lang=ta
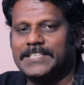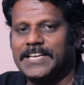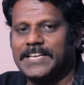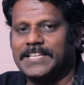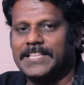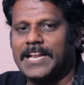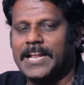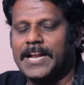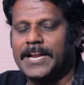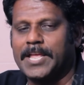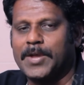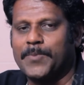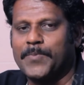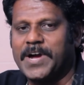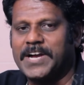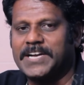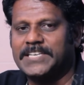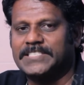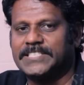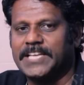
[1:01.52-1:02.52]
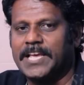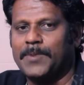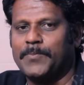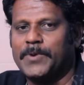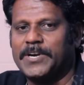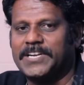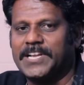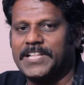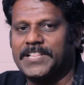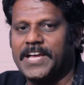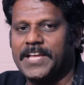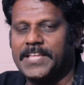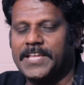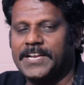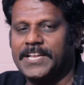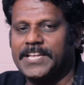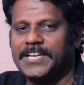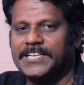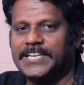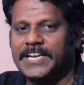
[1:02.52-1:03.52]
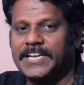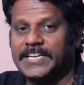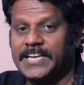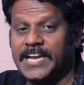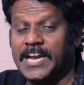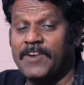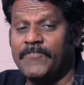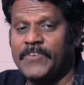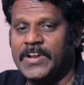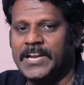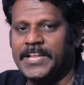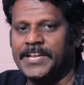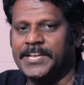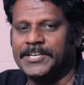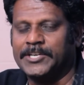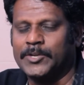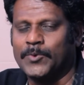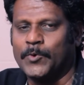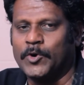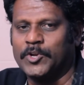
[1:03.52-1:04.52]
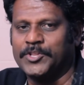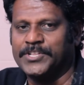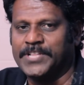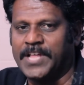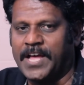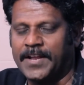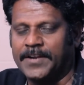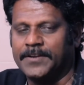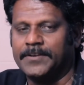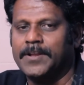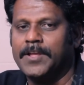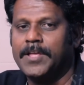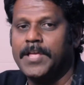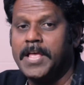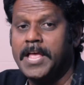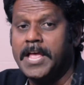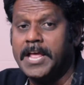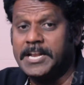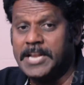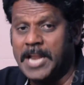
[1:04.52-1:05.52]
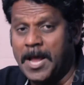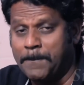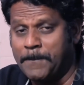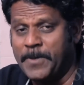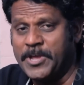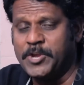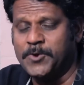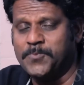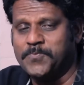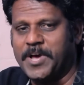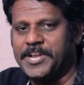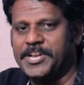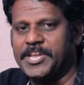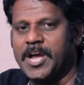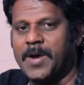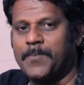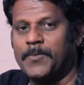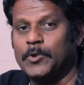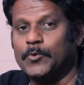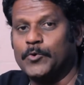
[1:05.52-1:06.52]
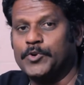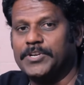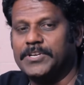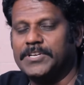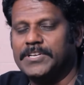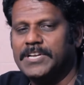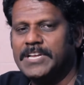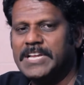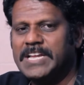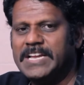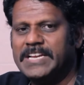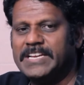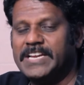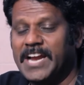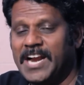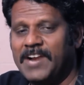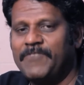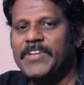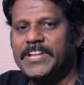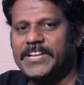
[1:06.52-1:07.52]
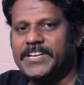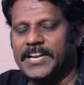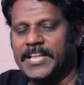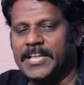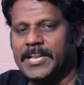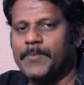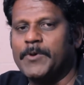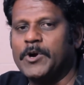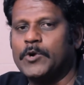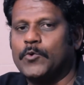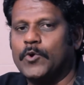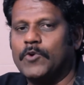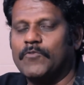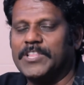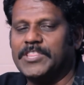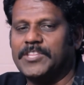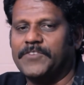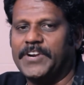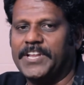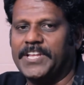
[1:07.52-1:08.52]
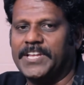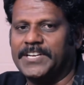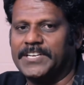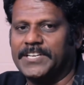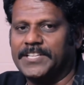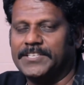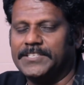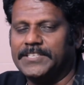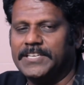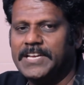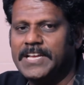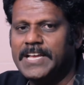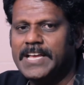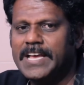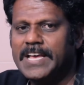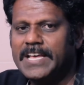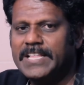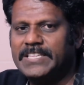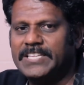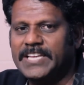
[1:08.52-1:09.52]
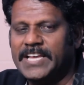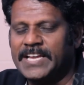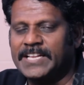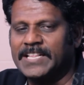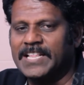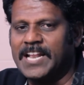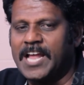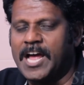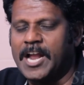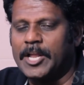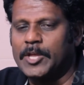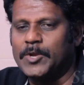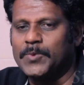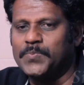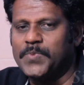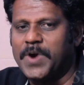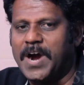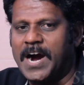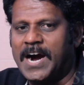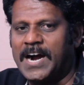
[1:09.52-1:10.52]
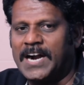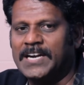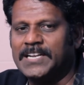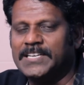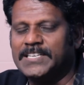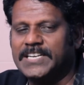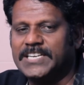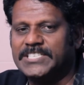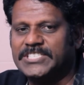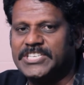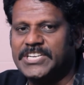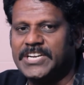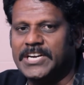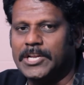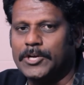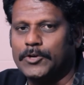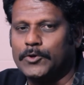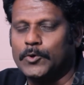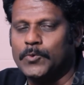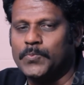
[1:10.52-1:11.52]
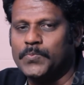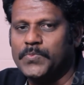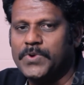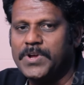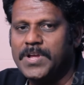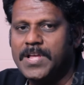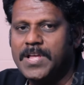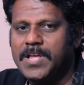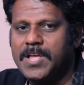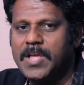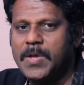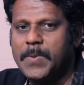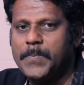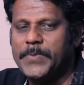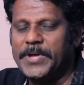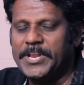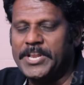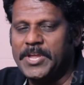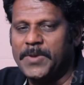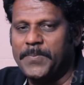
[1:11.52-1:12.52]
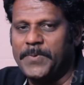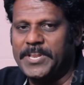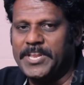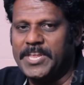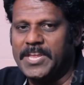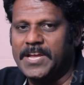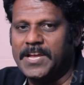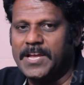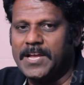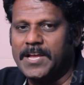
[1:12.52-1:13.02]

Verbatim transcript: தேர்தல் ஆணையமாக செயல்பட்டதா என்கின்ற கேள்வி எழுகின்ற பொழுது நம்மையும் அறியாமல் ஒரு கேள்விக்கணை நமக்குள் வந்துவிடுகின்றது தேர்தல் ஆணையம் ஆளுங்கட்சிகளுக்கும் பெரிய பெரிய